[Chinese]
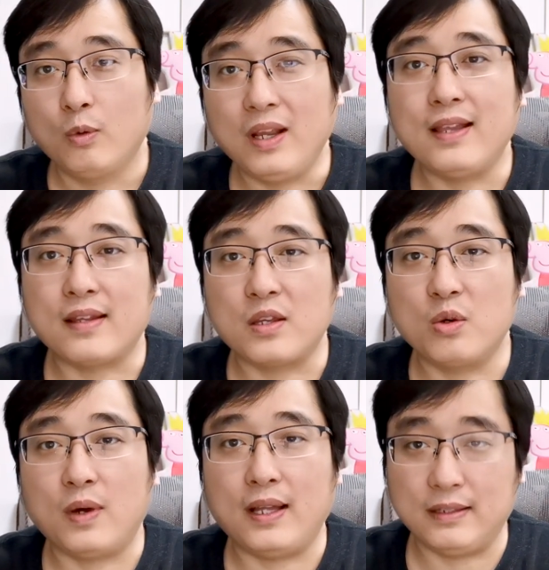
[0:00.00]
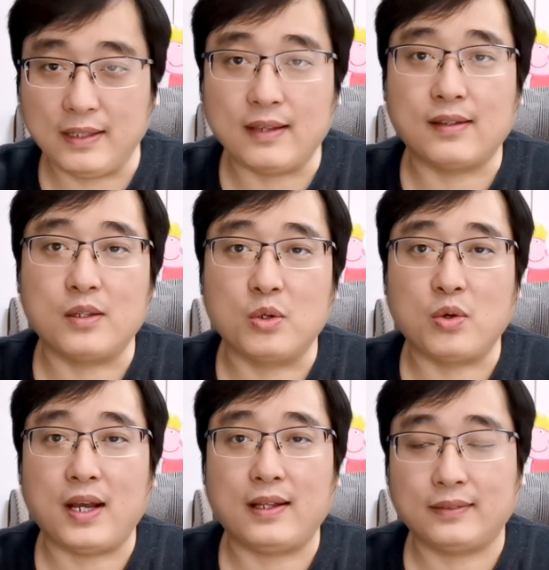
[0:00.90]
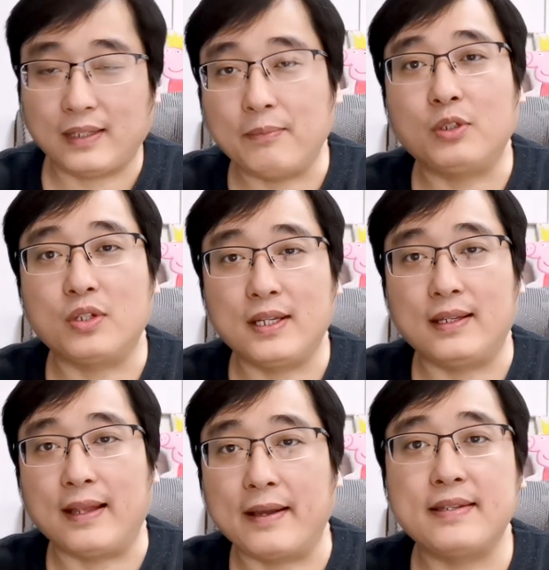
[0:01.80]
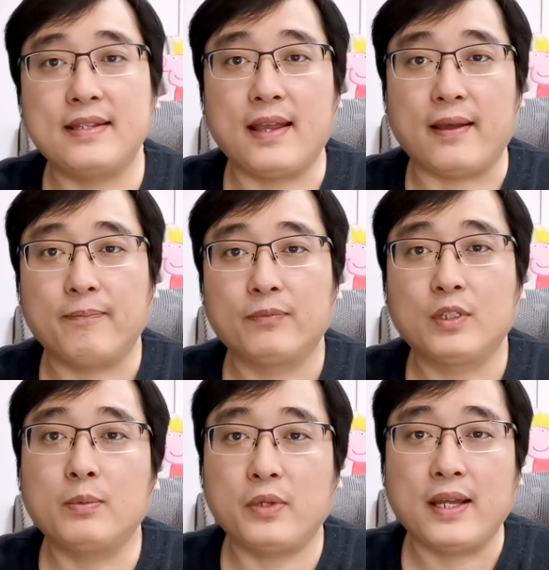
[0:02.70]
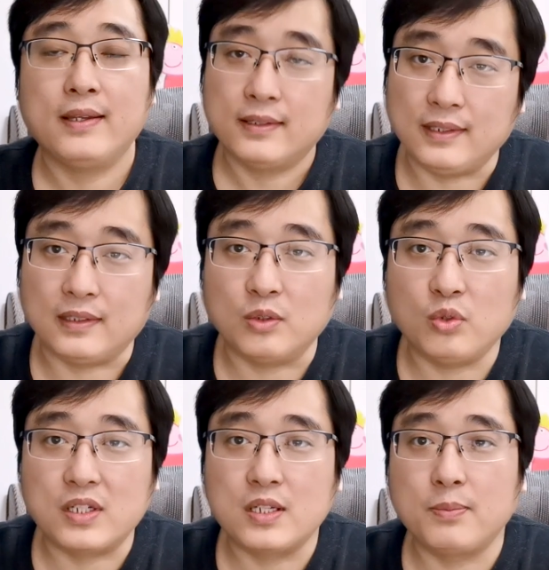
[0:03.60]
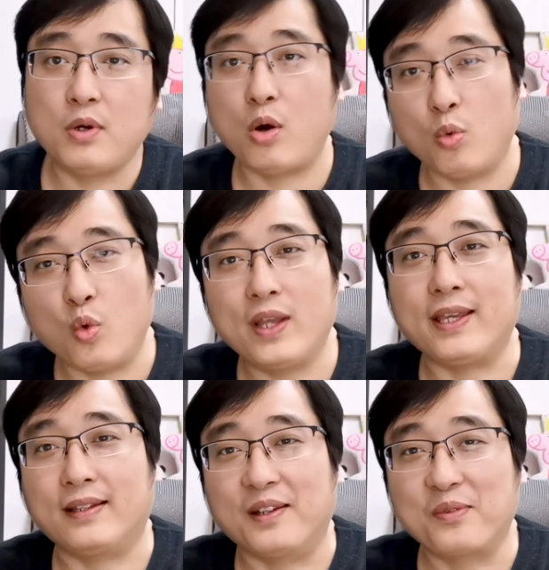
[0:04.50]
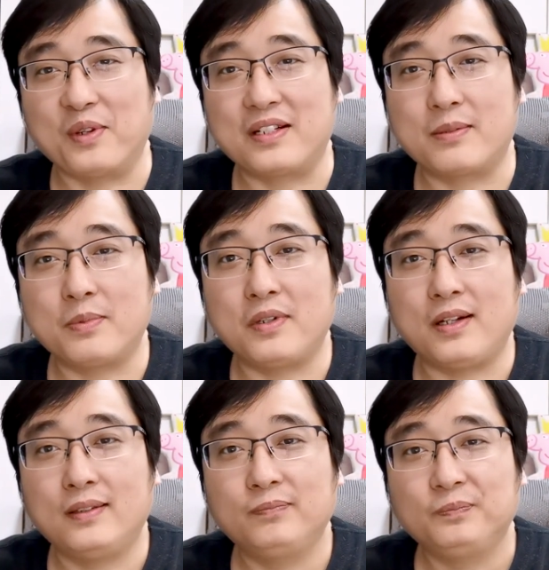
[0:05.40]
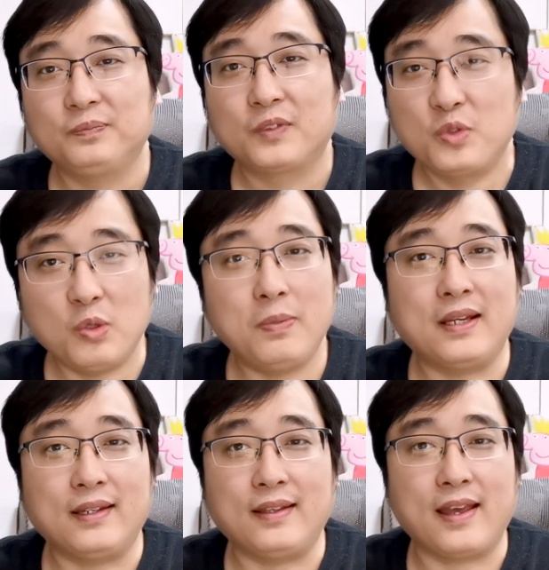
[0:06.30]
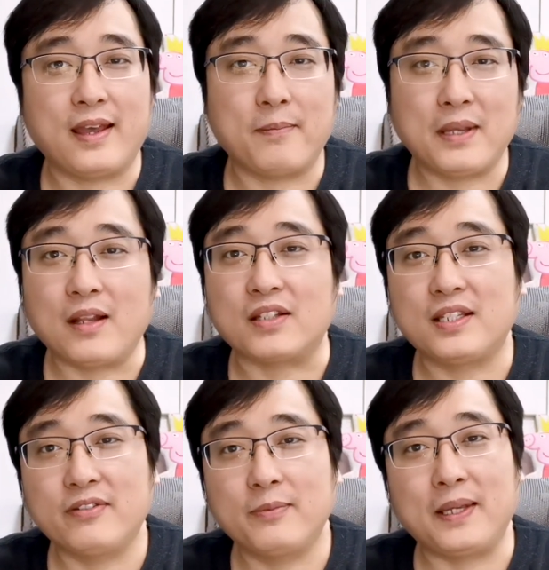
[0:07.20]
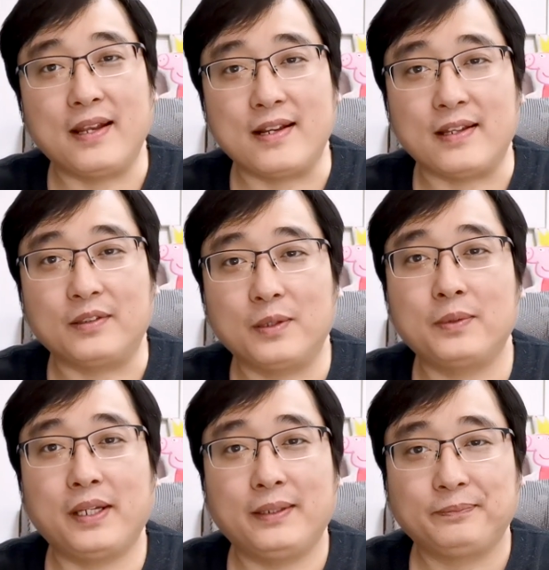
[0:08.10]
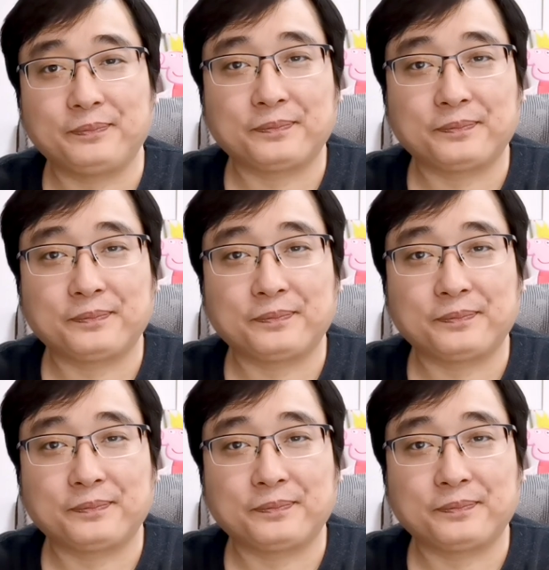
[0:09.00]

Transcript: 我也在油管，你也在油管，咱们都可以连个线。对不对？你能做直播，我也能做直播，公平一点，别老欺负别人，对不对？